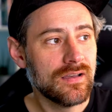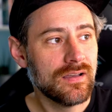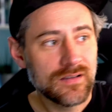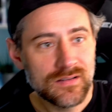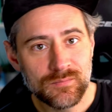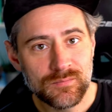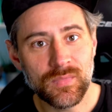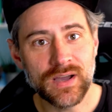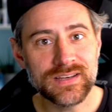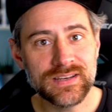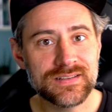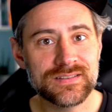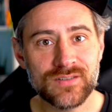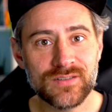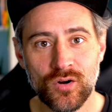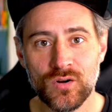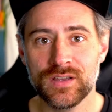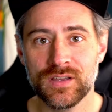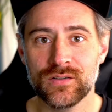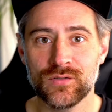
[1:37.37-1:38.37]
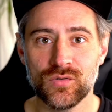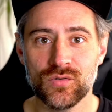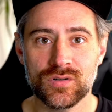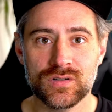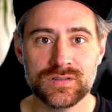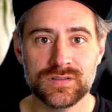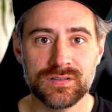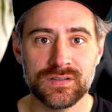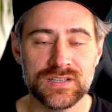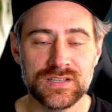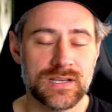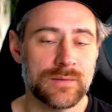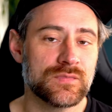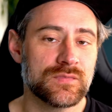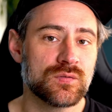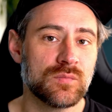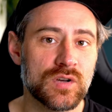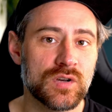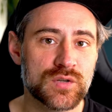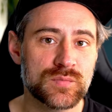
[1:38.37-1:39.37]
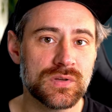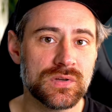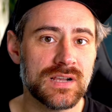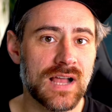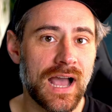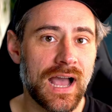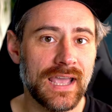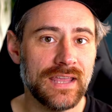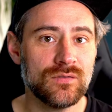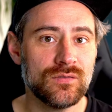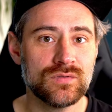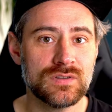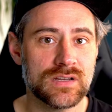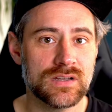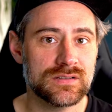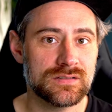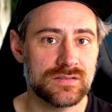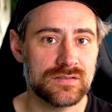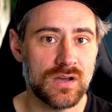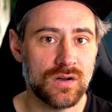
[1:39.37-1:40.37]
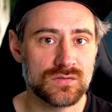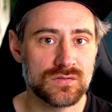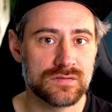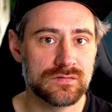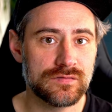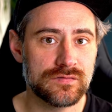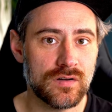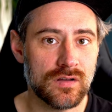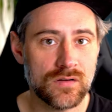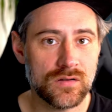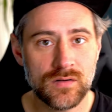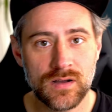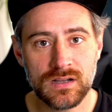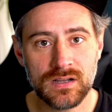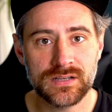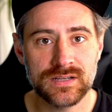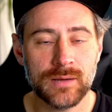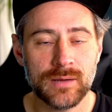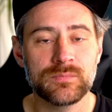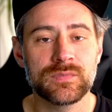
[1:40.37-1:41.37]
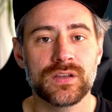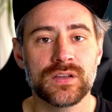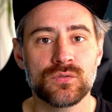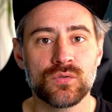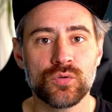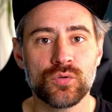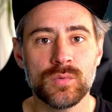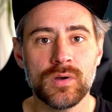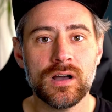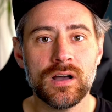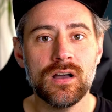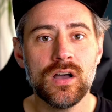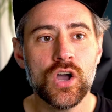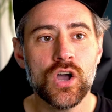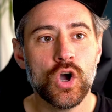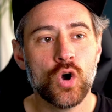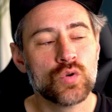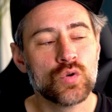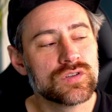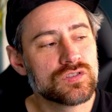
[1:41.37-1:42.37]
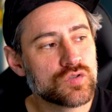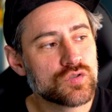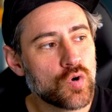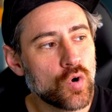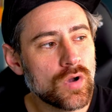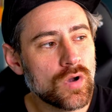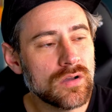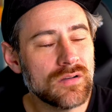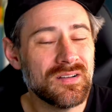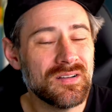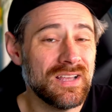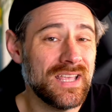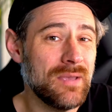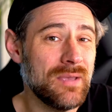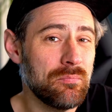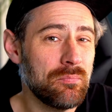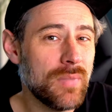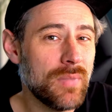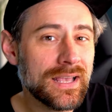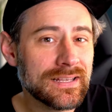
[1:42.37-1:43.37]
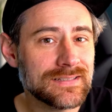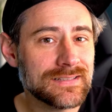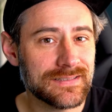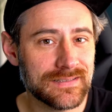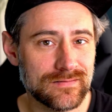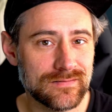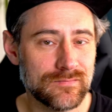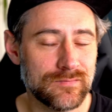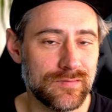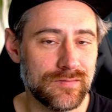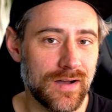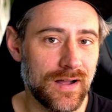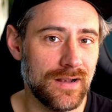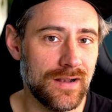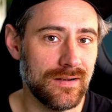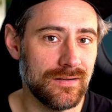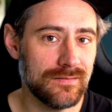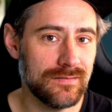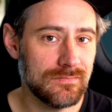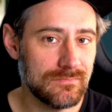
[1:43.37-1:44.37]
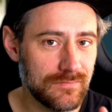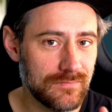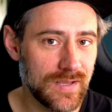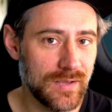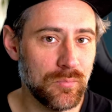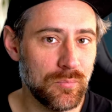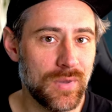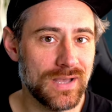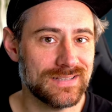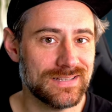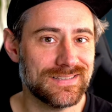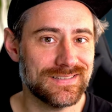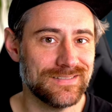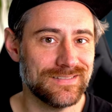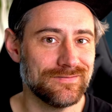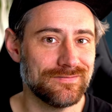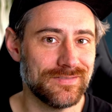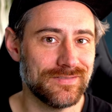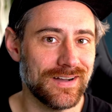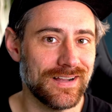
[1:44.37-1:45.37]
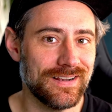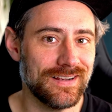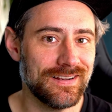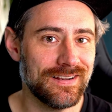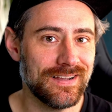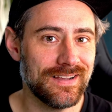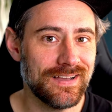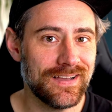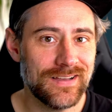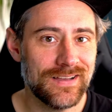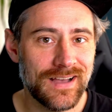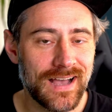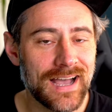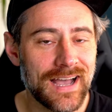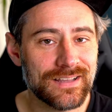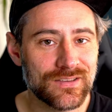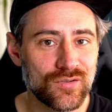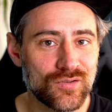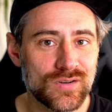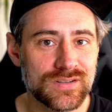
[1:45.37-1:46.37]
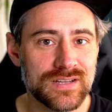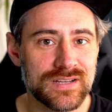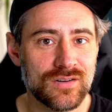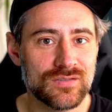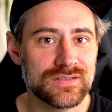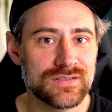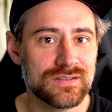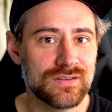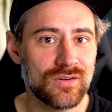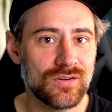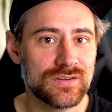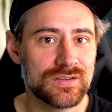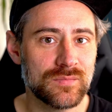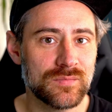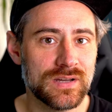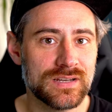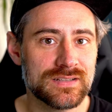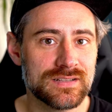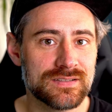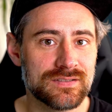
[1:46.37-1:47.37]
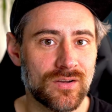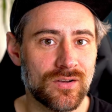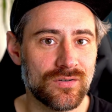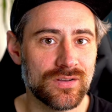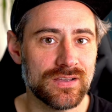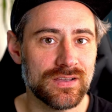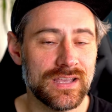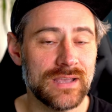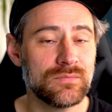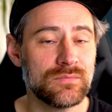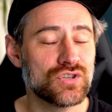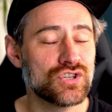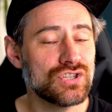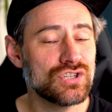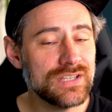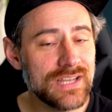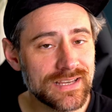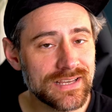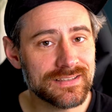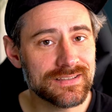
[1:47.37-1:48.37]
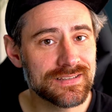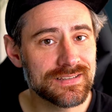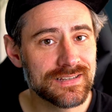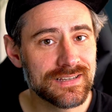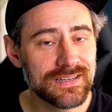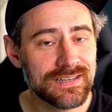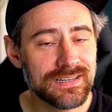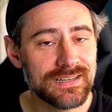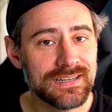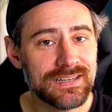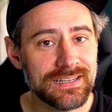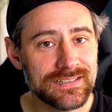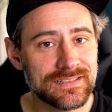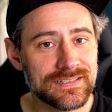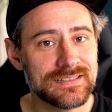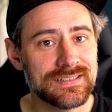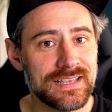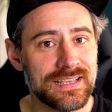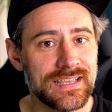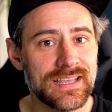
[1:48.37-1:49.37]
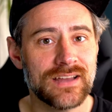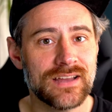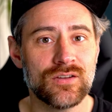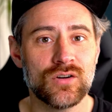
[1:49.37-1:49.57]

meine Story guckt. Ich habe zum Beispiel 100.000 Follower, knapp darüber, und es gucken im besten Fall, im besten Fall 8.000, 9.000 Leute meine Story. Im Schnitt ist es eher noch